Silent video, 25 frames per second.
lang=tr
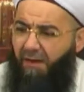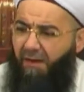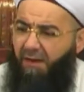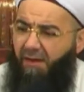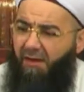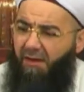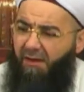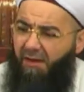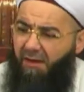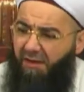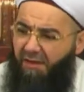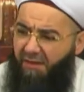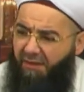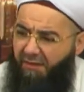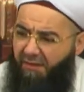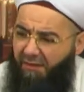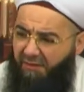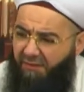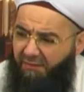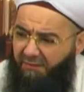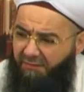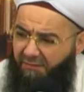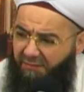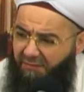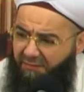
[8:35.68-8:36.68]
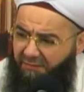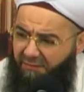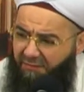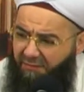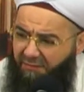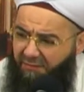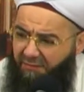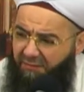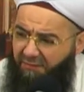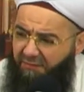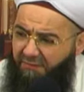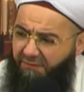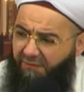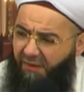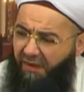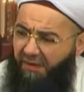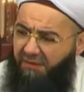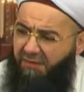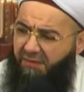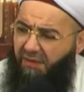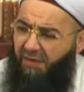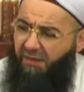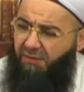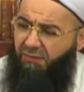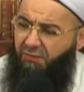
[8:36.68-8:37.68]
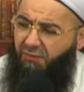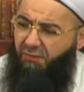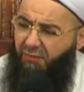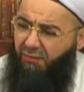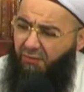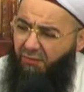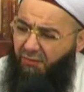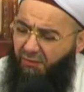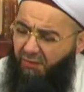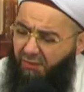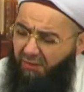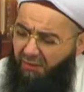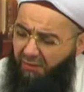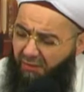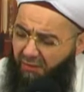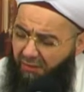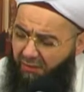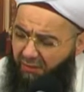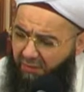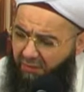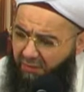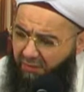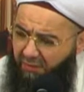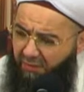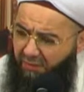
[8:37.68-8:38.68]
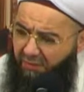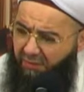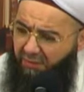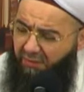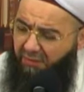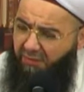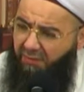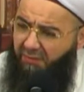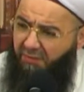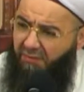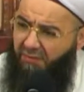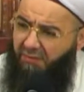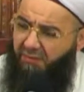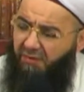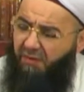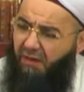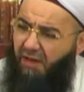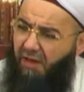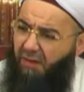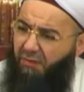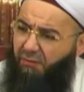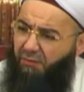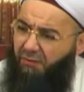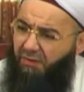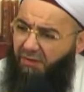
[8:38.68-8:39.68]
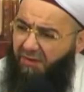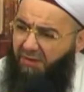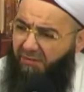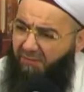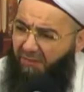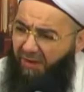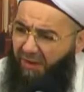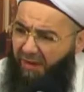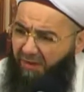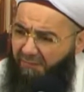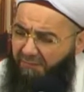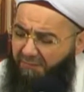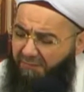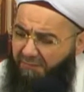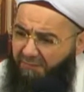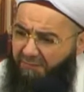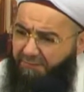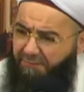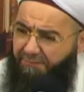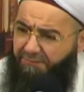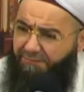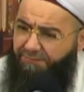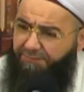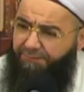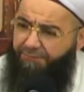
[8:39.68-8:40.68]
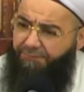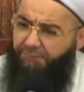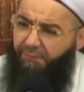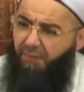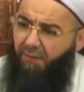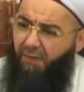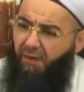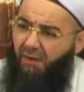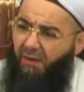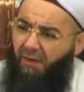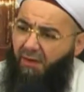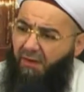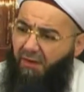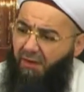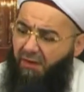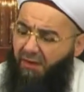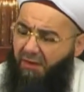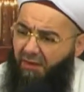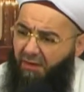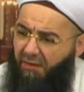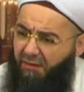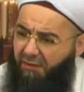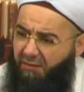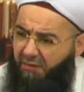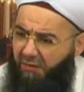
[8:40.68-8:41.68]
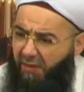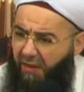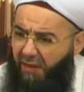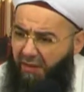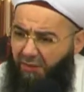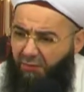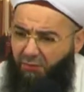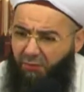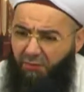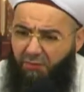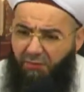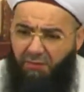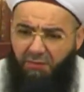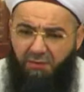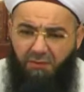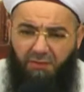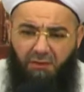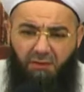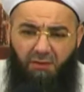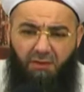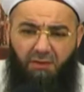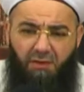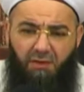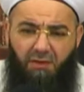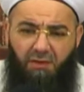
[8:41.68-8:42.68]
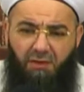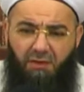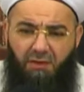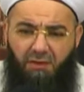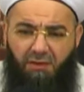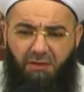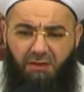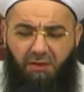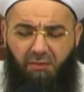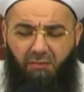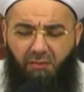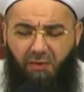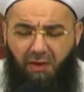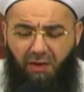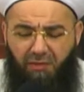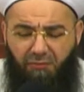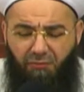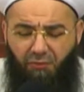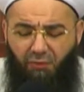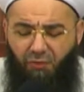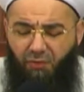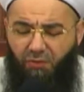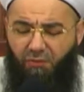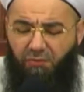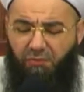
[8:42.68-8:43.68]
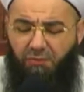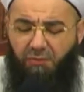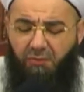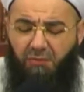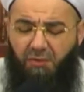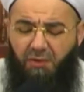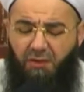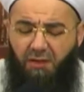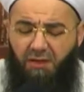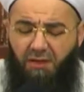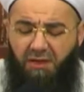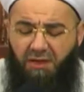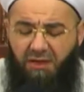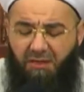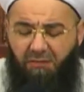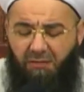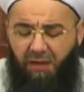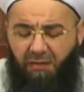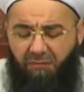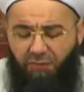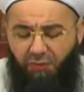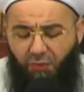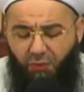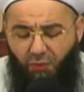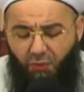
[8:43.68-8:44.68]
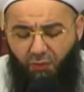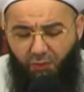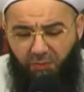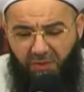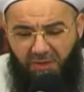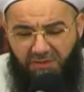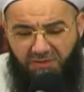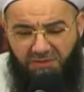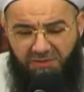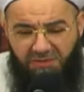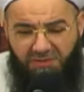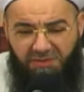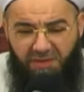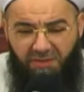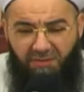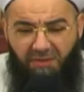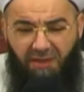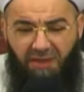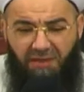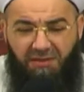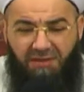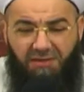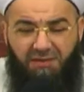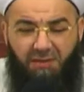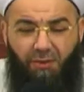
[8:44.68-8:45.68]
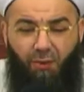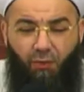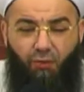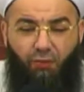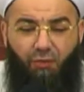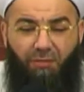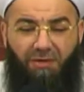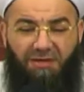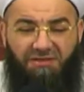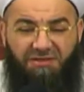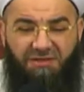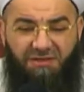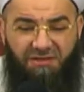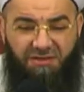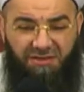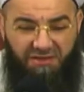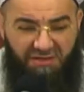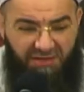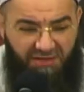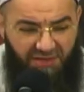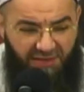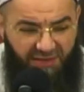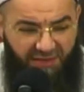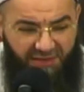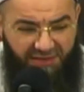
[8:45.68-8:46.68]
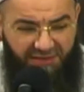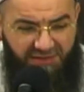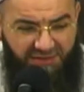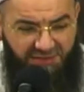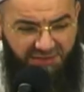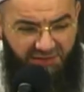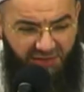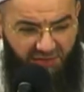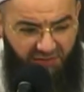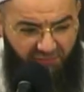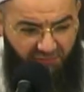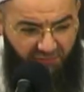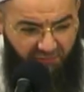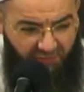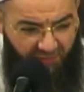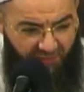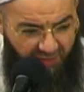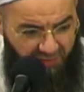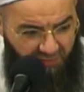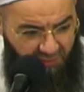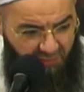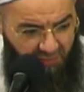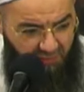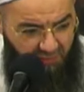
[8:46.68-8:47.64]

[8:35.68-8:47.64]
e, Fatihatül e, Kıraatül İmam e, Kıraatül Lil Me'mum imamın okuması cemaatinde okumasıdır. Hadis-i şerifi var.